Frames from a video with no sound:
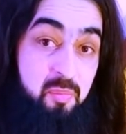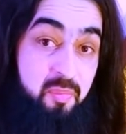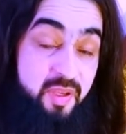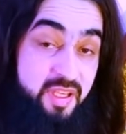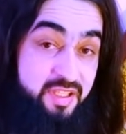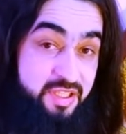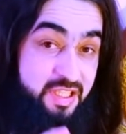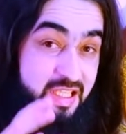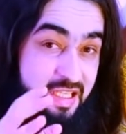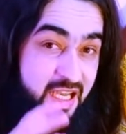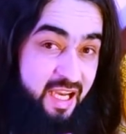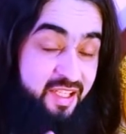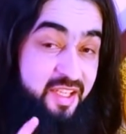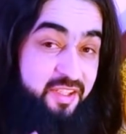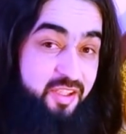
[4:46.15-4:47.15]
मिर्ची
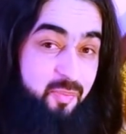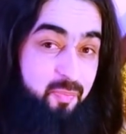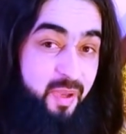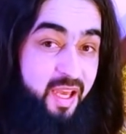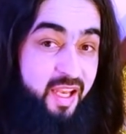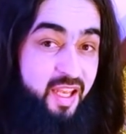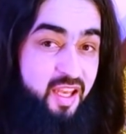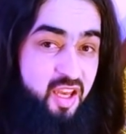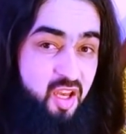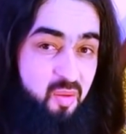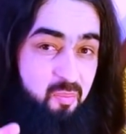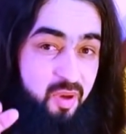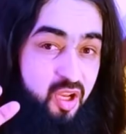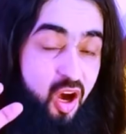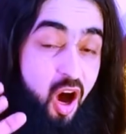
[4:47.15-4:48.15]
लगने से पहले
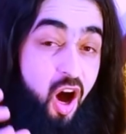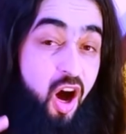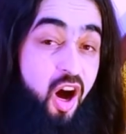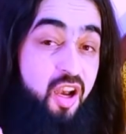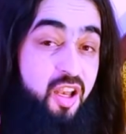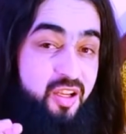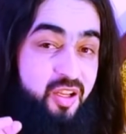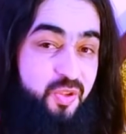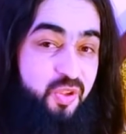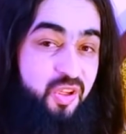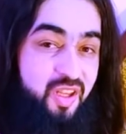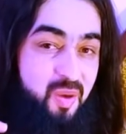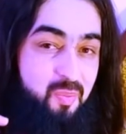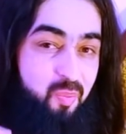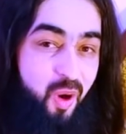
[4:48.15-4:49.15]
मेरा आल
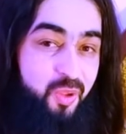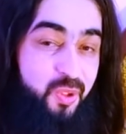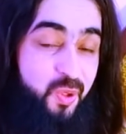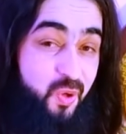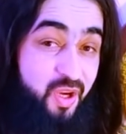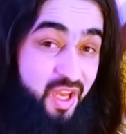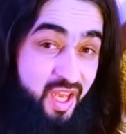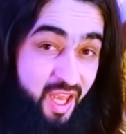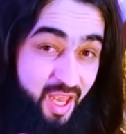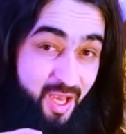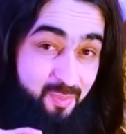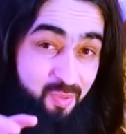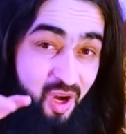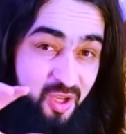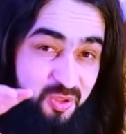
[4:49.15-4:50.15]
रसूल की बातों को
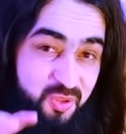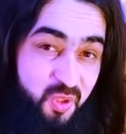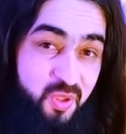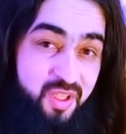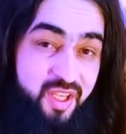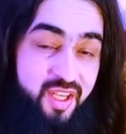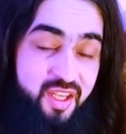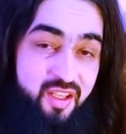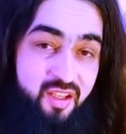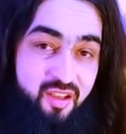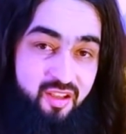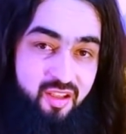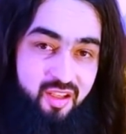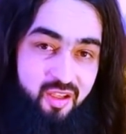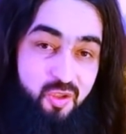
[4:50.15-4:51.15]
एक बार सुन के
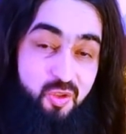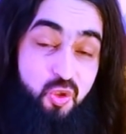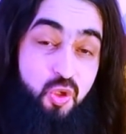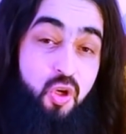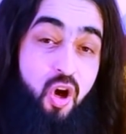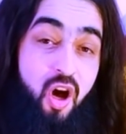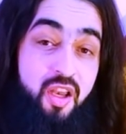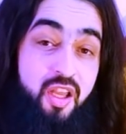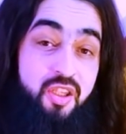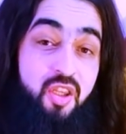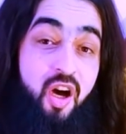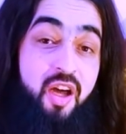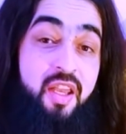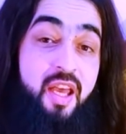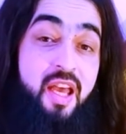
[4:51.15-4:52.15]
जो
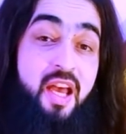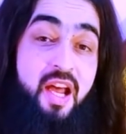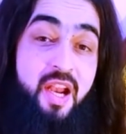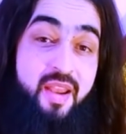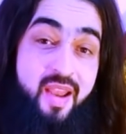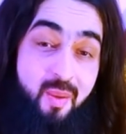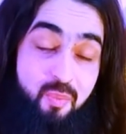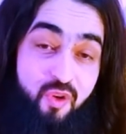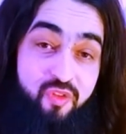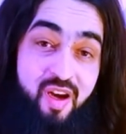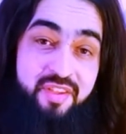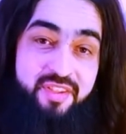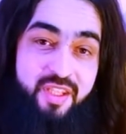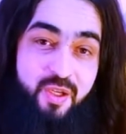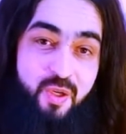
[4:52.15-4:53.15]
खानदान है
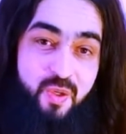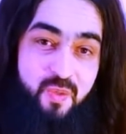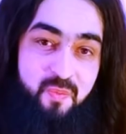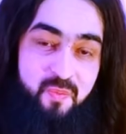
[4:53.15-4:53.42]
नबूवत से हो